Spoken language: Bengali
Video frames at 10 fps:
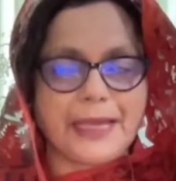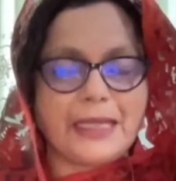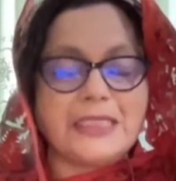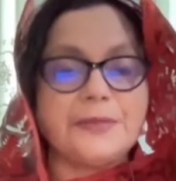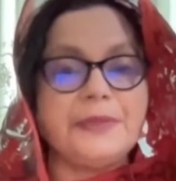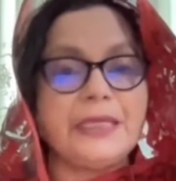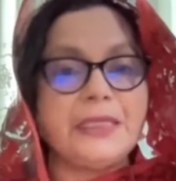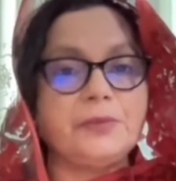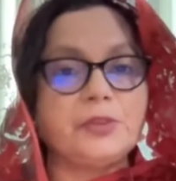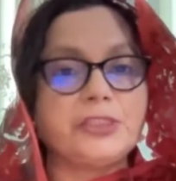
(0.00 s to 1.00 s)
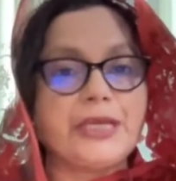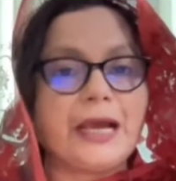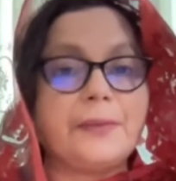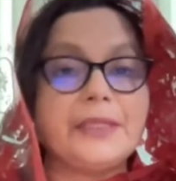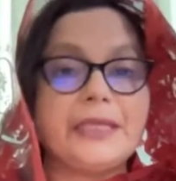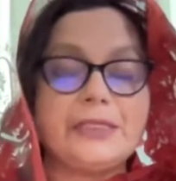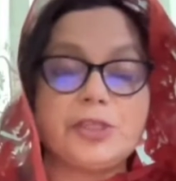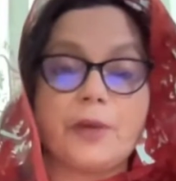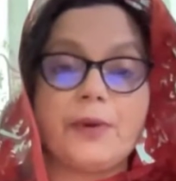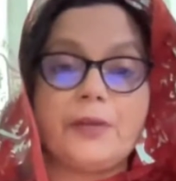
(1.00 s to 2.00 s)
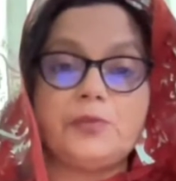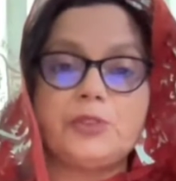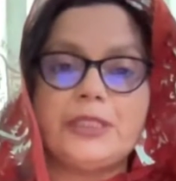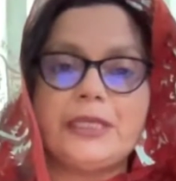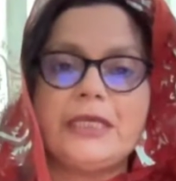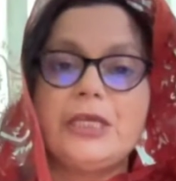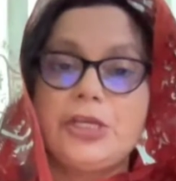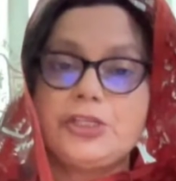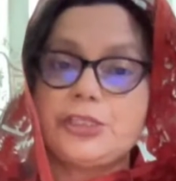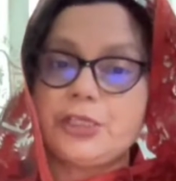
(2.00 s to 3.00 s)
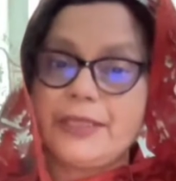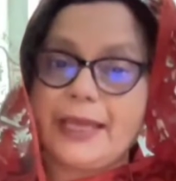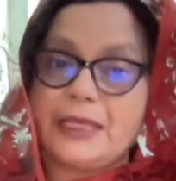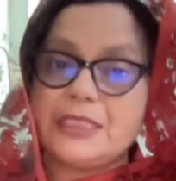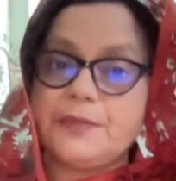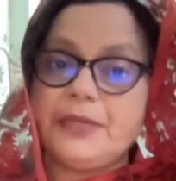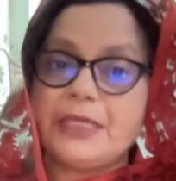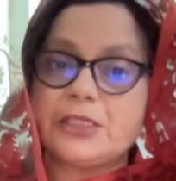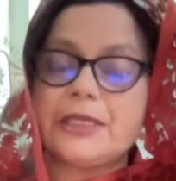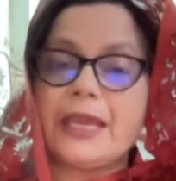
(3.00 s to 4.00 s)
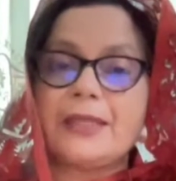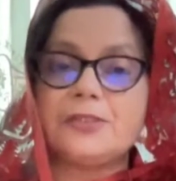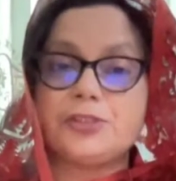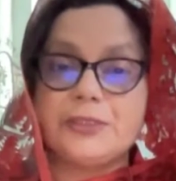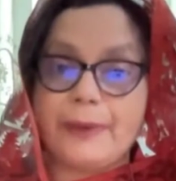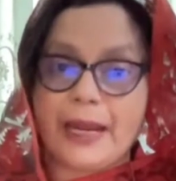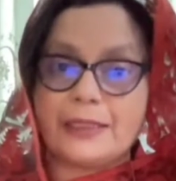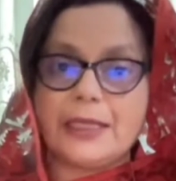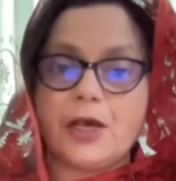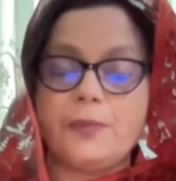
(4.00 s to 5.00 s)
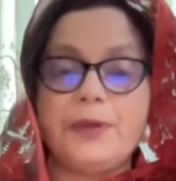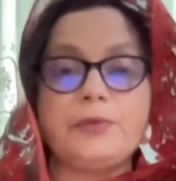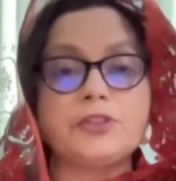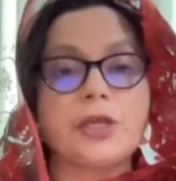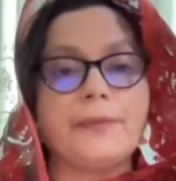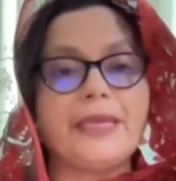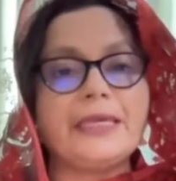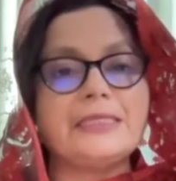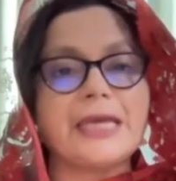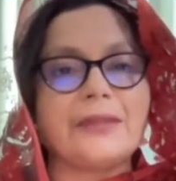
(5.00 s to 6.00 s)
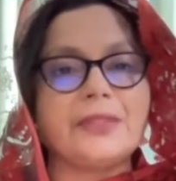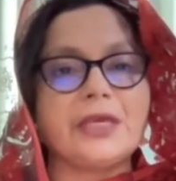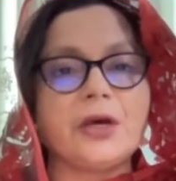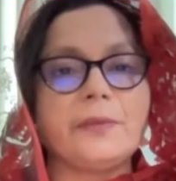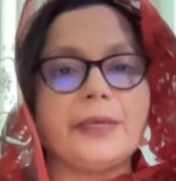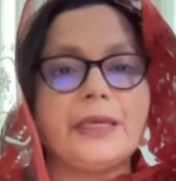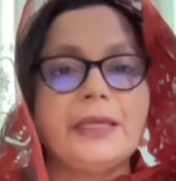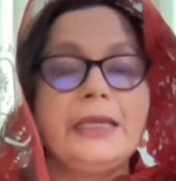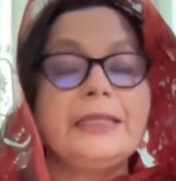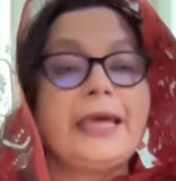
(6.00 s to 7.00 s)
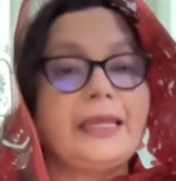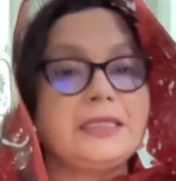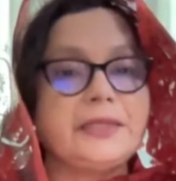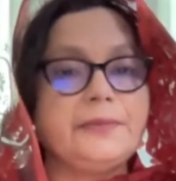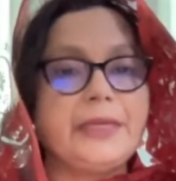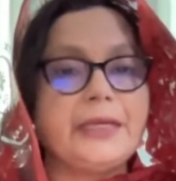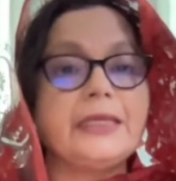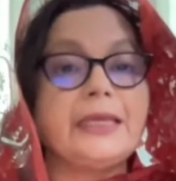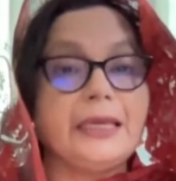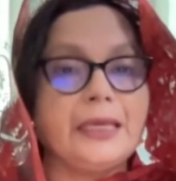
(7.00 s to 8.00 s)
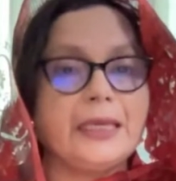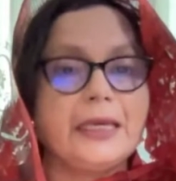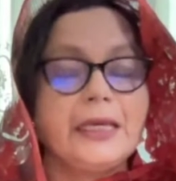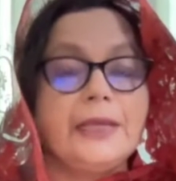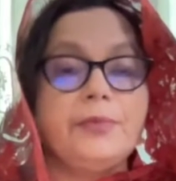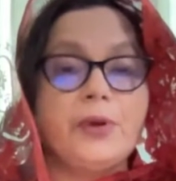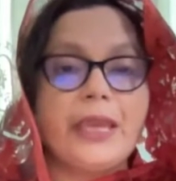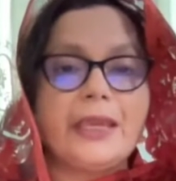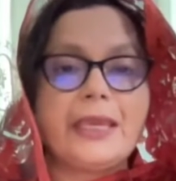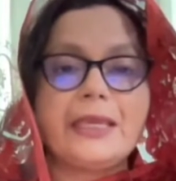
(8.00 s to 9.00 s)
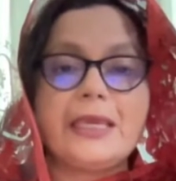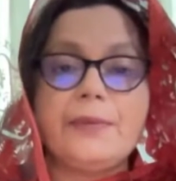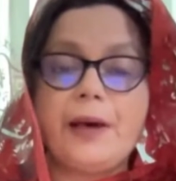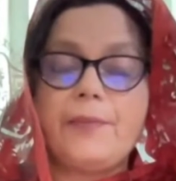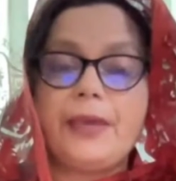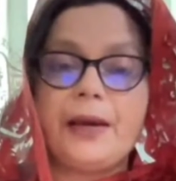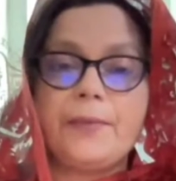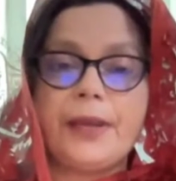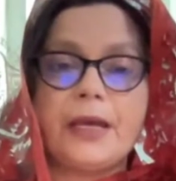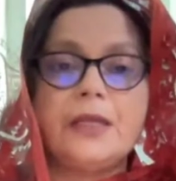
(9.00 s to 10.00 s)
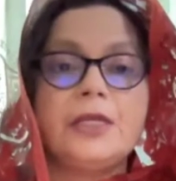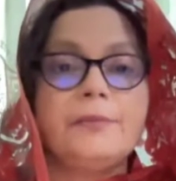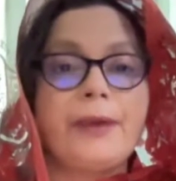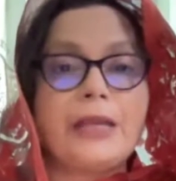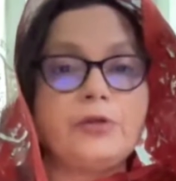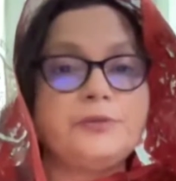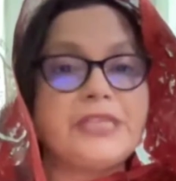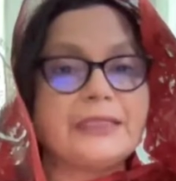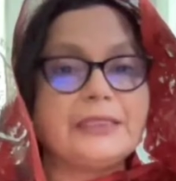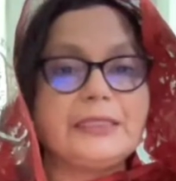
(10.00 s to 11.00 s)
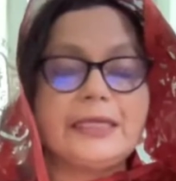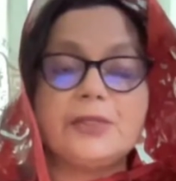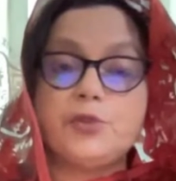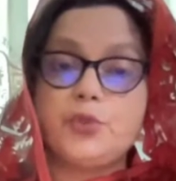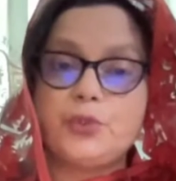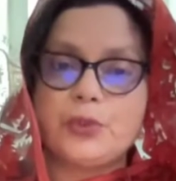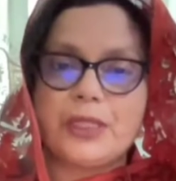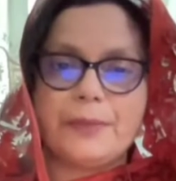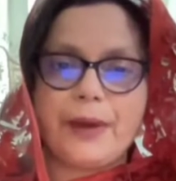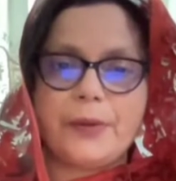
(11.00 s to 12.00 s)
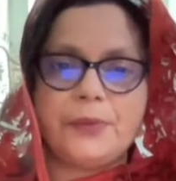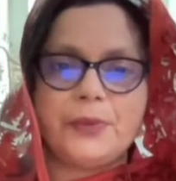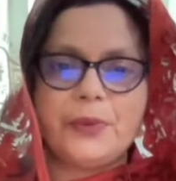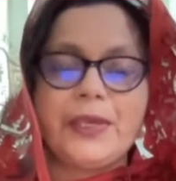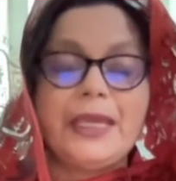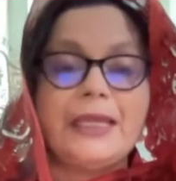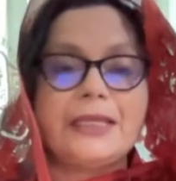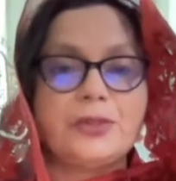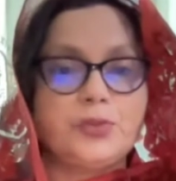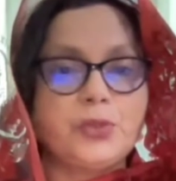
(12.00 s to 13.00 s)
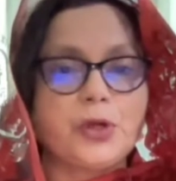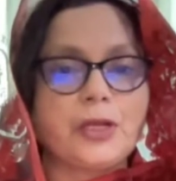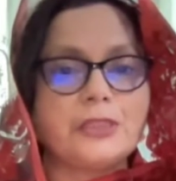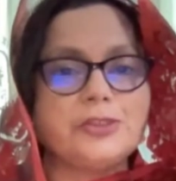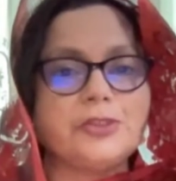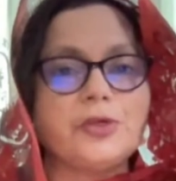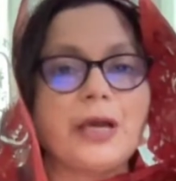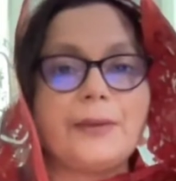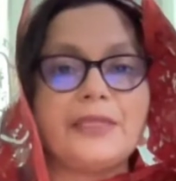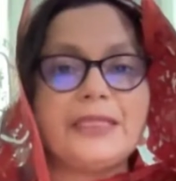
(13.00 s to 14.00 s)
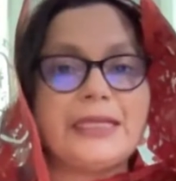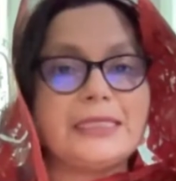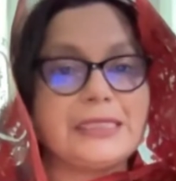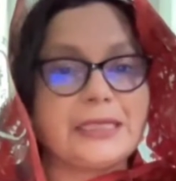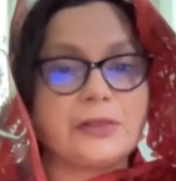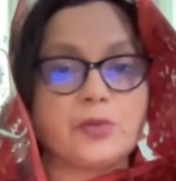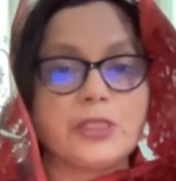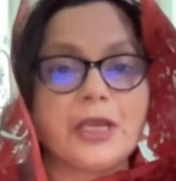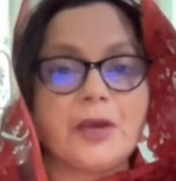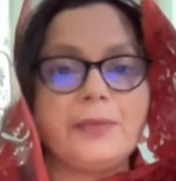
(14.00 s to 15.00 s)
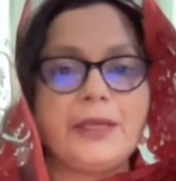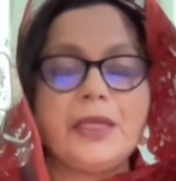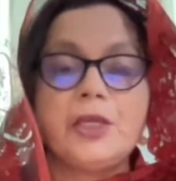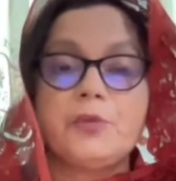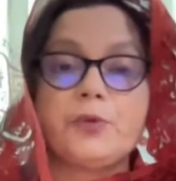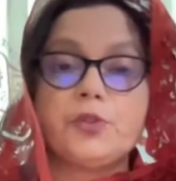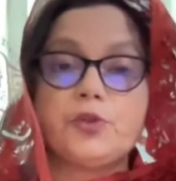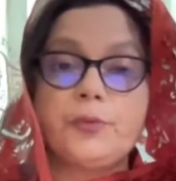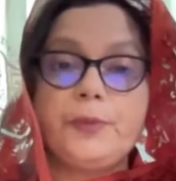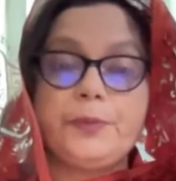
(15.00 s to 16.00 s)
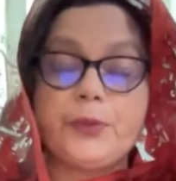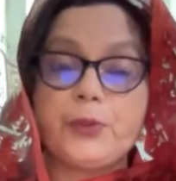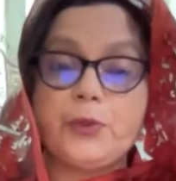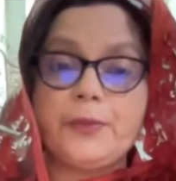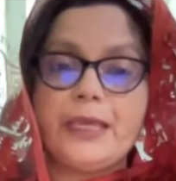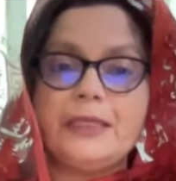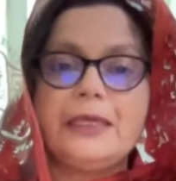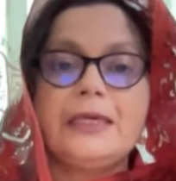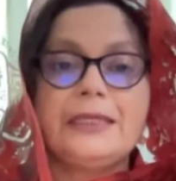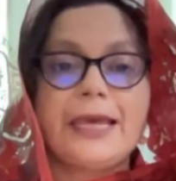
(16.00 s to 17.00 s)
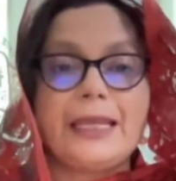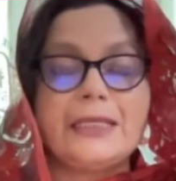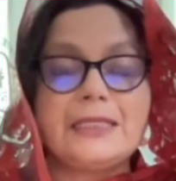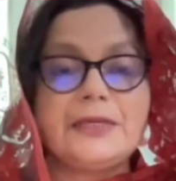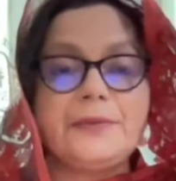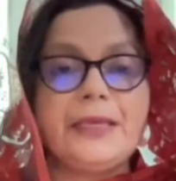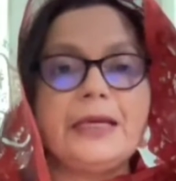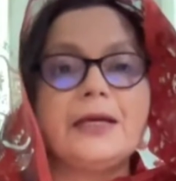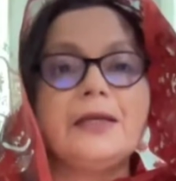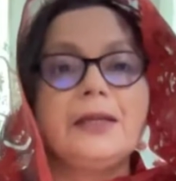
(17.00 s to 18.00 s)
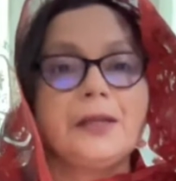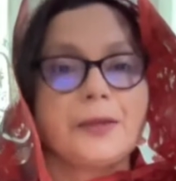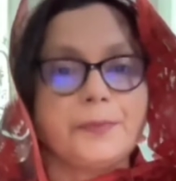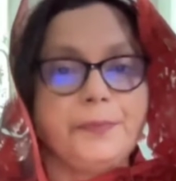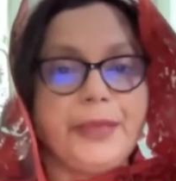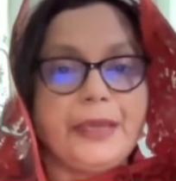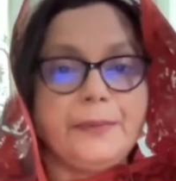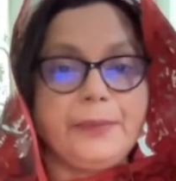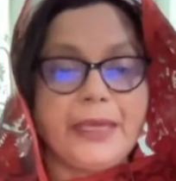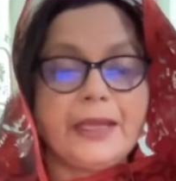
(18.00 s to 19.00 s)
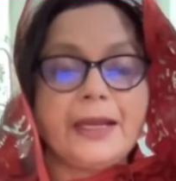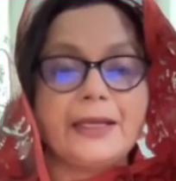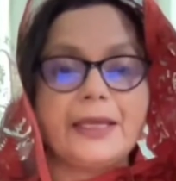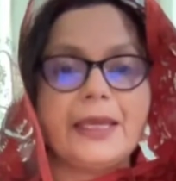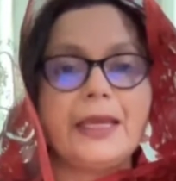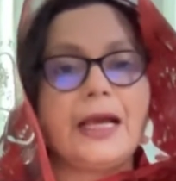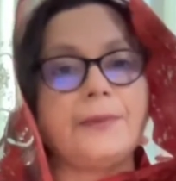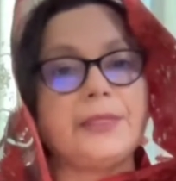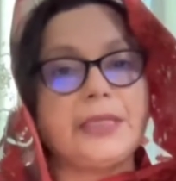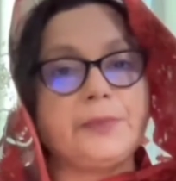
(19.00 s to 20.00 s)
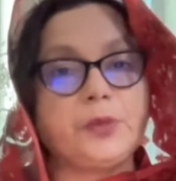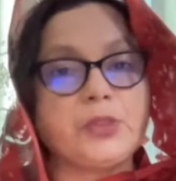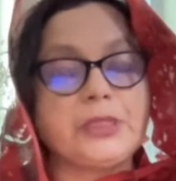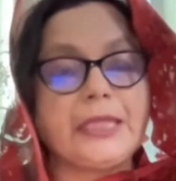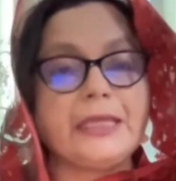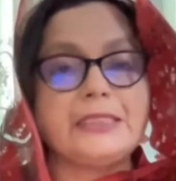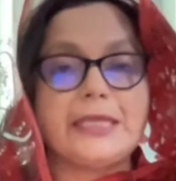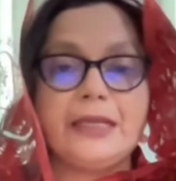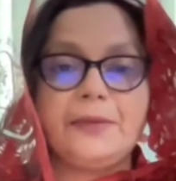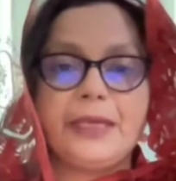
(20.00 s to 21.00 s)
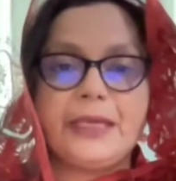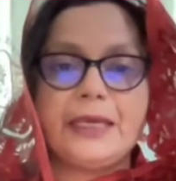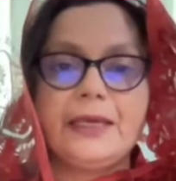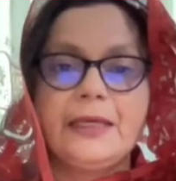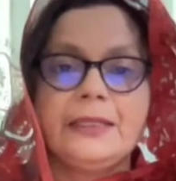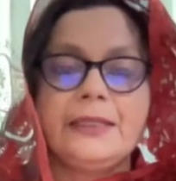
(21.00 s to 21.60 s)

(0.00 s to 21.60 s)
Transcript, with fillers: থ্যালাসেমিয়া দিবসে আমাদের সবার মধ্যে থ্যালাসেমিয়ার জ্ঞান বাড়াতে হবে এবং সবাইকে জানতে হবে থ্যালাসেমিয়া কি এবং একে কিভাবে আমরা মানব জাতি থেকে দূর করতে পারবো এটা দূর করার জন্য আমাদেরকে যেটা করতে হবে প্রথম প্রথমেই থ্যালাসিমিয়া বি বিয়ের আগে আমাদের প্রত্যেক ছেলে মেয়েকে